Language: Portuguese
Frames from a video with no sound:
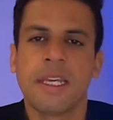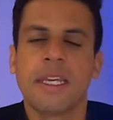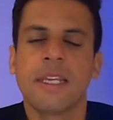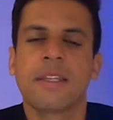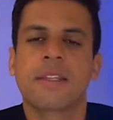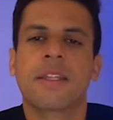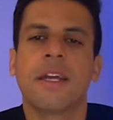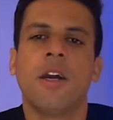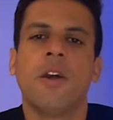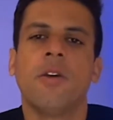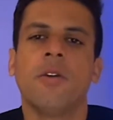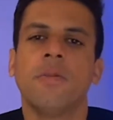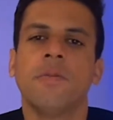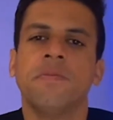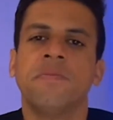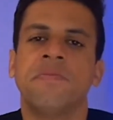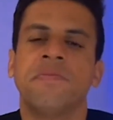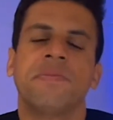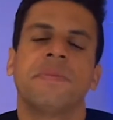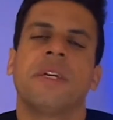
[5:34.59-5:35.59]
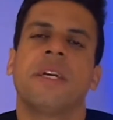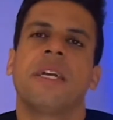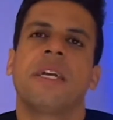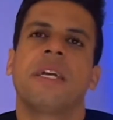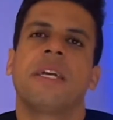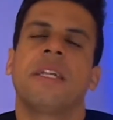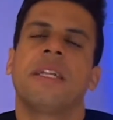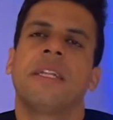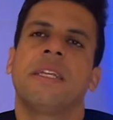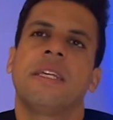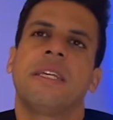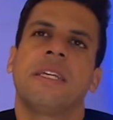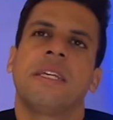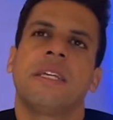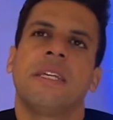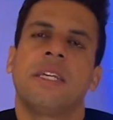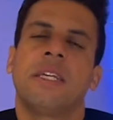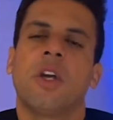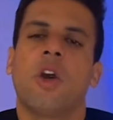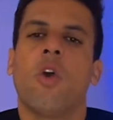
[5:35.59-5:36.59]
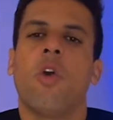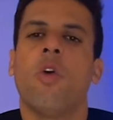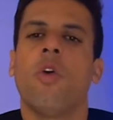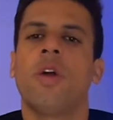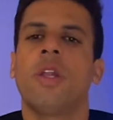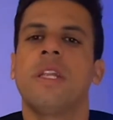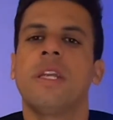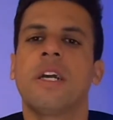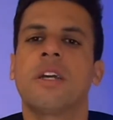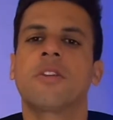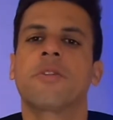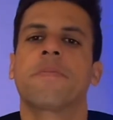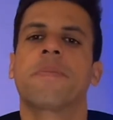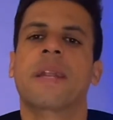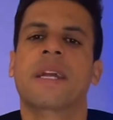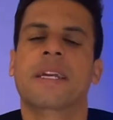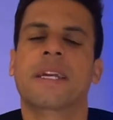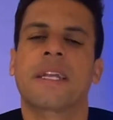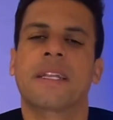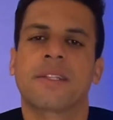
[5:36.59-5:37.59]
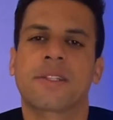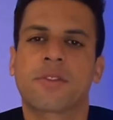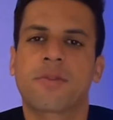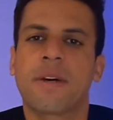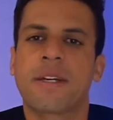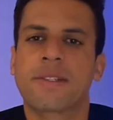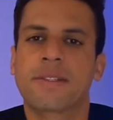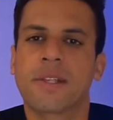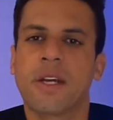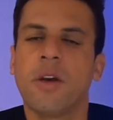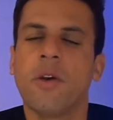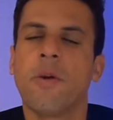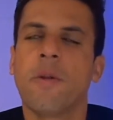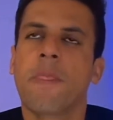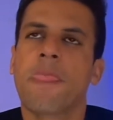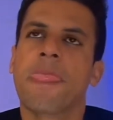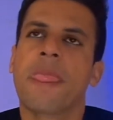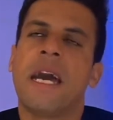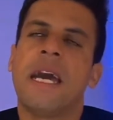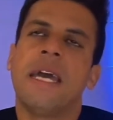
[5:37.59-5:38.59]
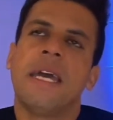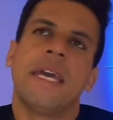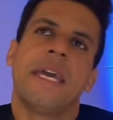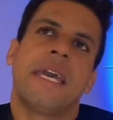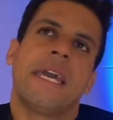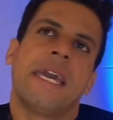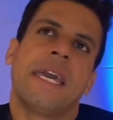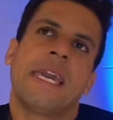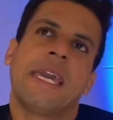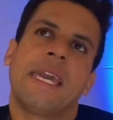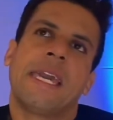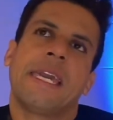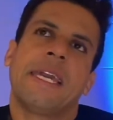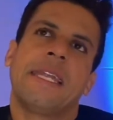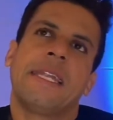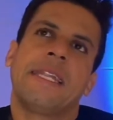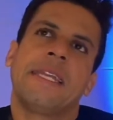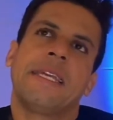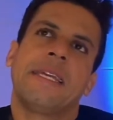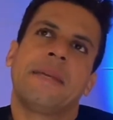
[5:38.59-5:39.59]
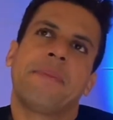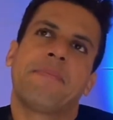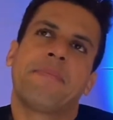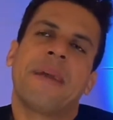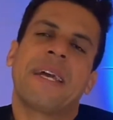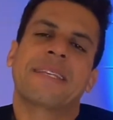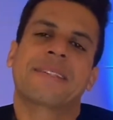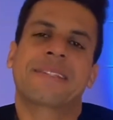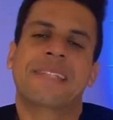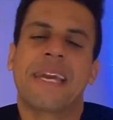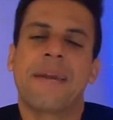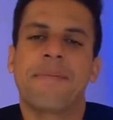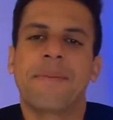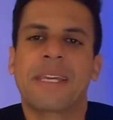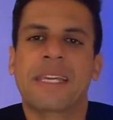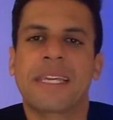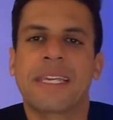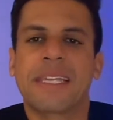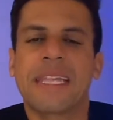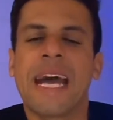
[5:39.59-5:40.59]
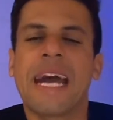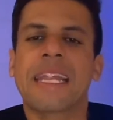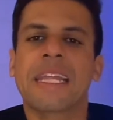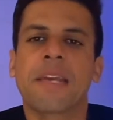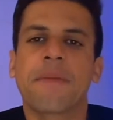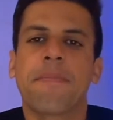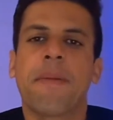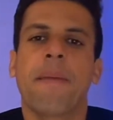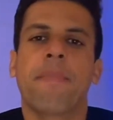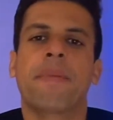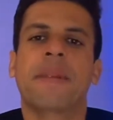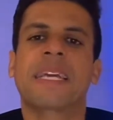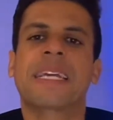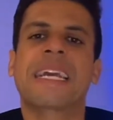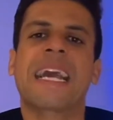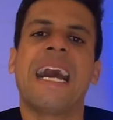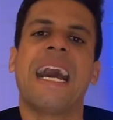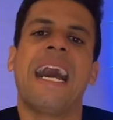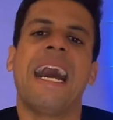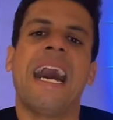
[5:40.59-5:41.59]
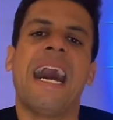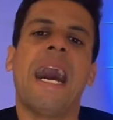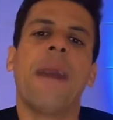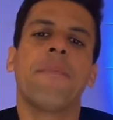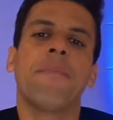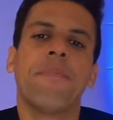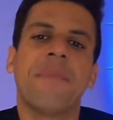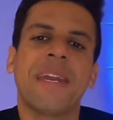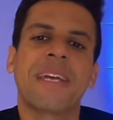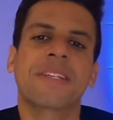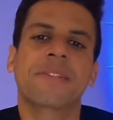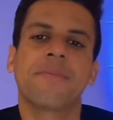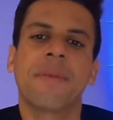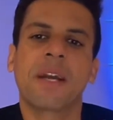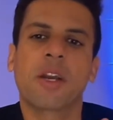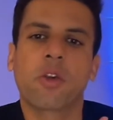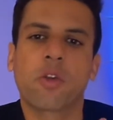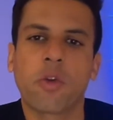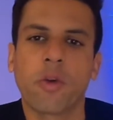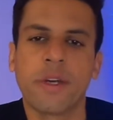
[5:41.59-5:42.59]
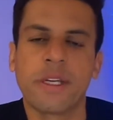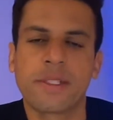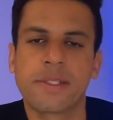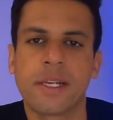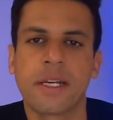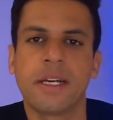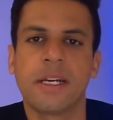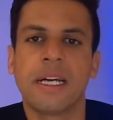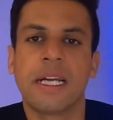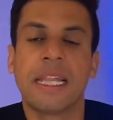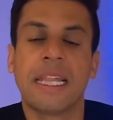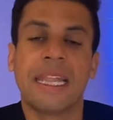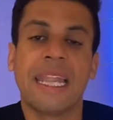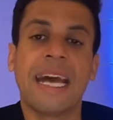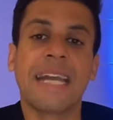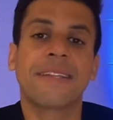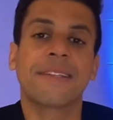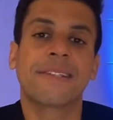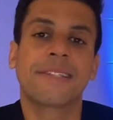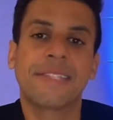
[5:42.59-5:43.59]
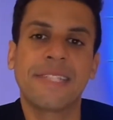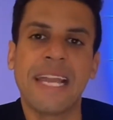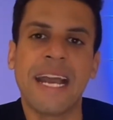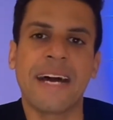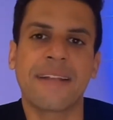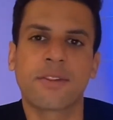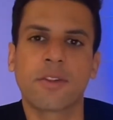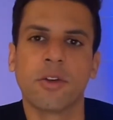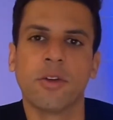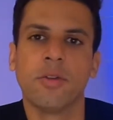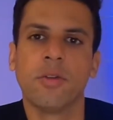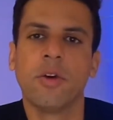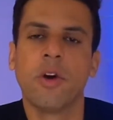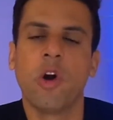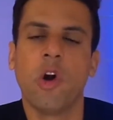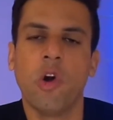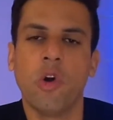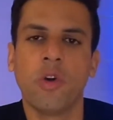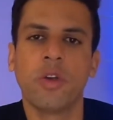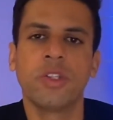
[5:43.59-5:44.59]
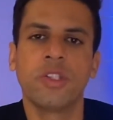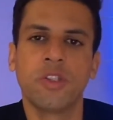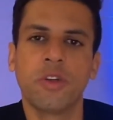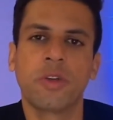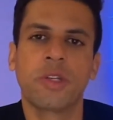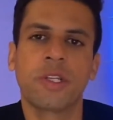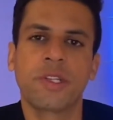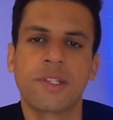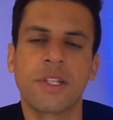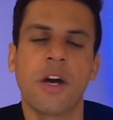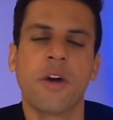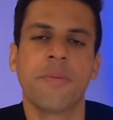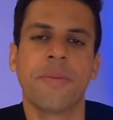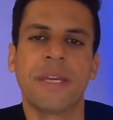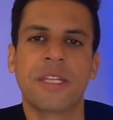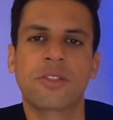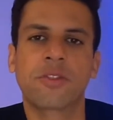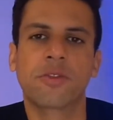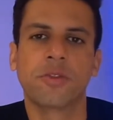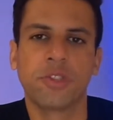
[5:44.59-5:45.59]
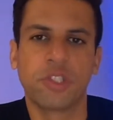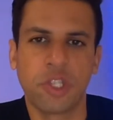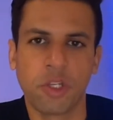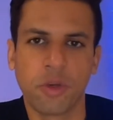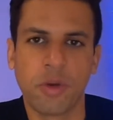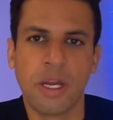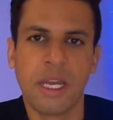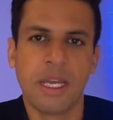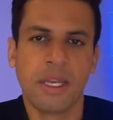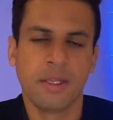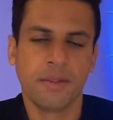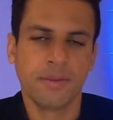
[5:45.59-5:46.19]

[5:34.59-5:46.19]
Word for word: Então, ele olhando para aquela situação, ele percebe que daria para aplicar a mesma coisa lá em Seattle, onde originalmente surgiu